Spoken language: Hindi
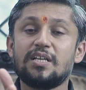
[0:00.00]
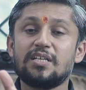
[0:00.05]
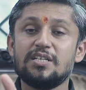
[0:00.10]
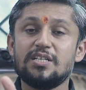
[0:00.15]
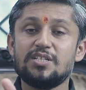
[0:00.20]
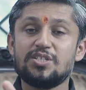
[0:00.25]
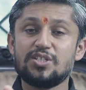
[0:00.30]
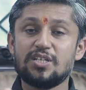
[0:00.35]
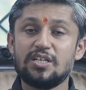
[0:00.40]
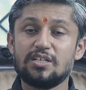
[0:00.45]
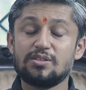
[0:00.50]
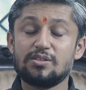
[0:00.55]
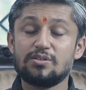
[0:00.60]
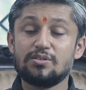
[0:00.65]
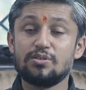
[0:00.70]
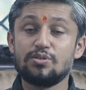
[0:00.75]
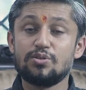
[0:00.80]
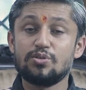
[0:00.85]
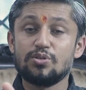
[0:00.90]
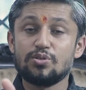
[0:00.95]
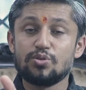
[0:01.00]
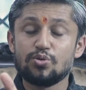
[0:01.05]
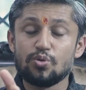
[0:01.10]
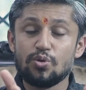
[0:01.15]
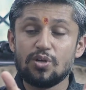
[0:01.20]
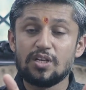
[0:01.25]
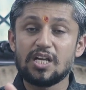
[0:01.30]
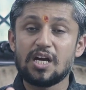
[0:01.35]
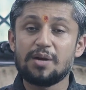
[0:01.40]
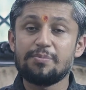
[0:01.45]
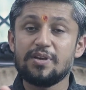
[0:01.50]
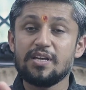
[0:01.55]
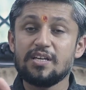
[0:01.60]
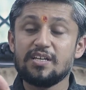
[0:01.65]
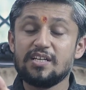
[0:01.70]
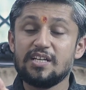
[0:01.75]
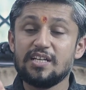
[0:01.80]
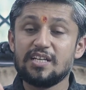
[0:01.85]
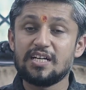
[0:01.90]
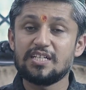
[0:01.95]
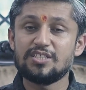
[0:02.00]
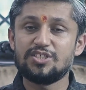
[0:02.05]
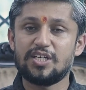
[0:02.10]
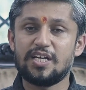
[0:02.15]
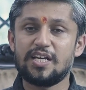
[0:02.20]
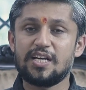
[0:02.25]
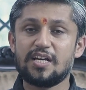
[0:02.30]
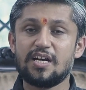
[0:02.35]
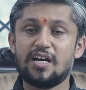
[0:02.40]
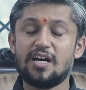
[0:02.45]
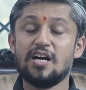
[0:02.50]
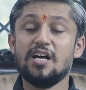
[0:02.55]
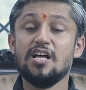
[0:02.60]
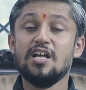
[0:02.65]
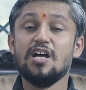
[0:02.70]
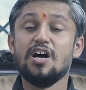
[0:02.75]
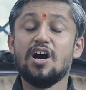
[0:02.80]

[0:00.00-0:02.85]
मार्केश का तुलना में गिना जाएगा